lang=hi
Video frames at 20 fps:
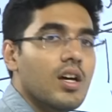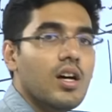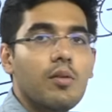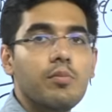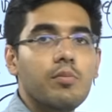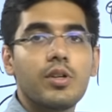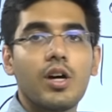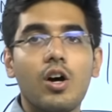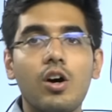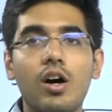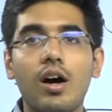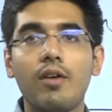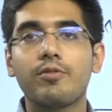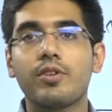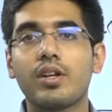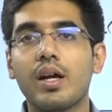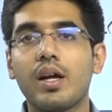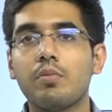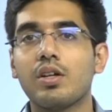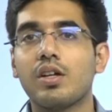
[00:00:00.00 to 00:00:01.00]
अब नाउ
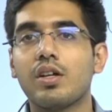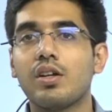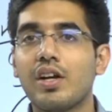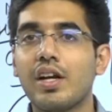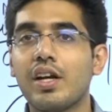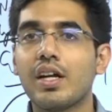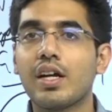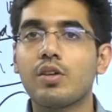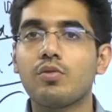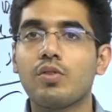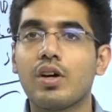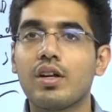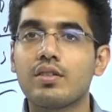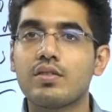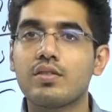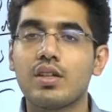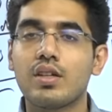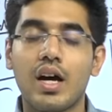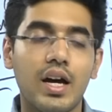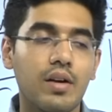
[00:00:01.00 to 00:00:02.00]
आफ्टर आई एम डन रीडिंग इट
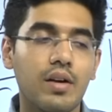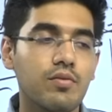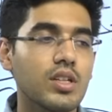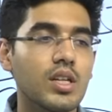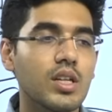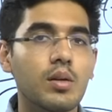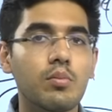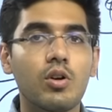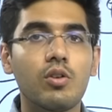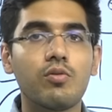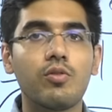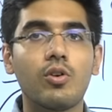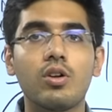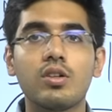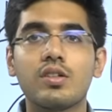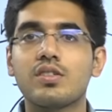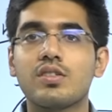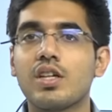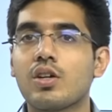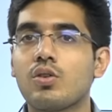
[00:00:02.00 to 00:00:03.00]
वंस आई हैव द नेम ऑफ ऑल
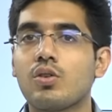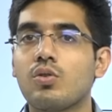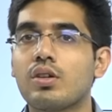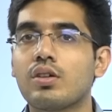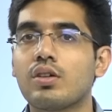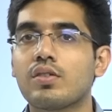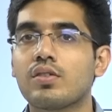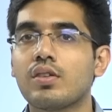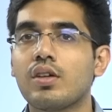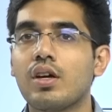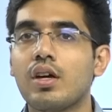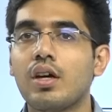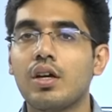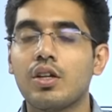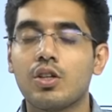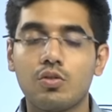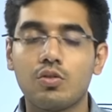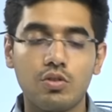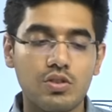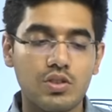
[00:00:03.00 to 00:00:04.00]
द स्टेक होल्डर्स
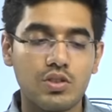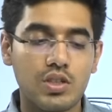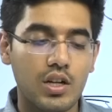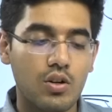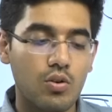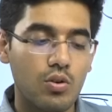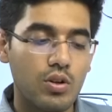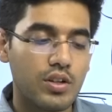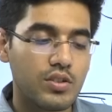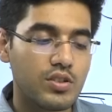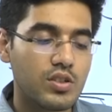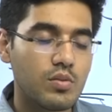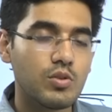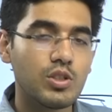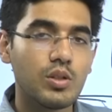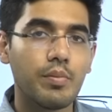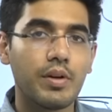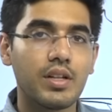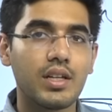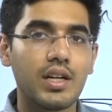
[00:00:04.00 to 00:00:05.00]
तो वो स्टेक होल्डर्स जब
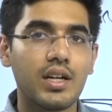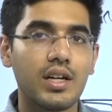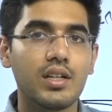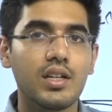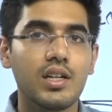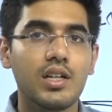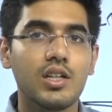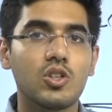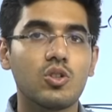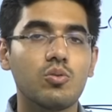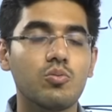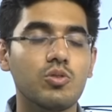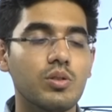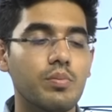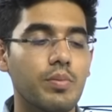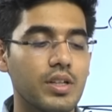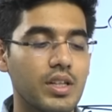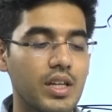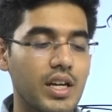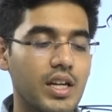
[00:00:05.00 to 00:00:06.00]
मुझे पता है तो मुझे
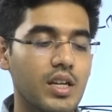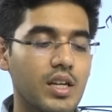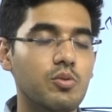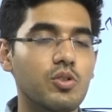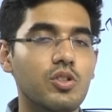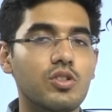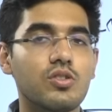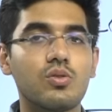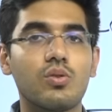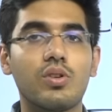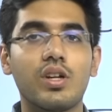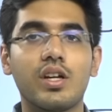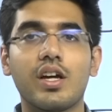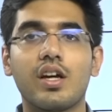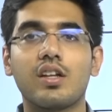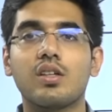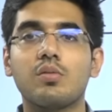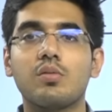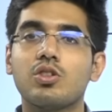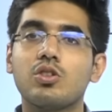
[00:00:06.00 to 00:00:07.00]
पता है कि पूरी स्टोरी
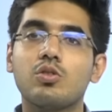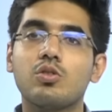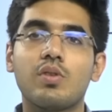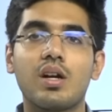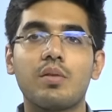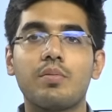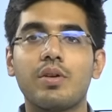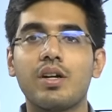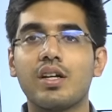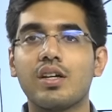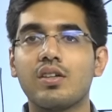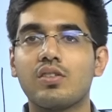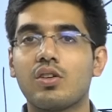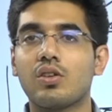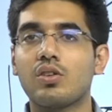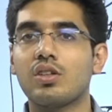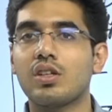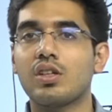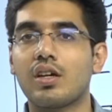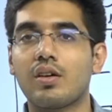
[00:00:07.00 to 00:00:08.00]
क्या थी मुझे दोबारा पढ़ने की
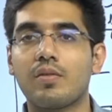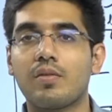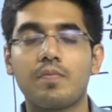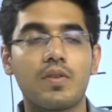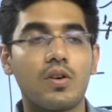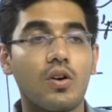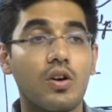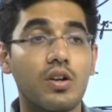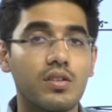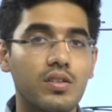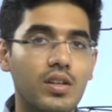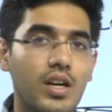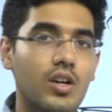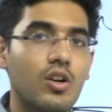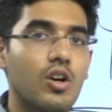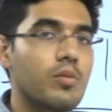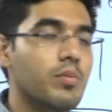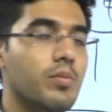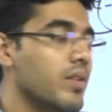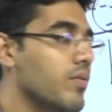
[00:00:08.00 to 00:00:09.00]
जरूरत नहीं है और इसका एक
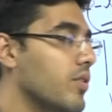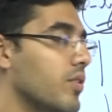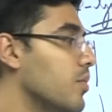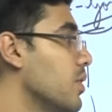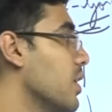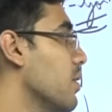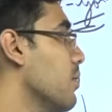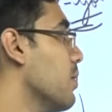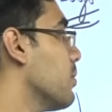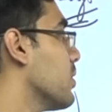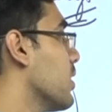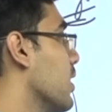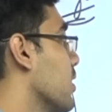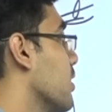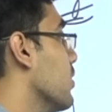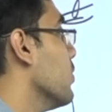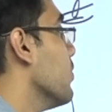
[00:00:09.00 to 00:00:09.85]
और बेनिफिट भी है मैं बताता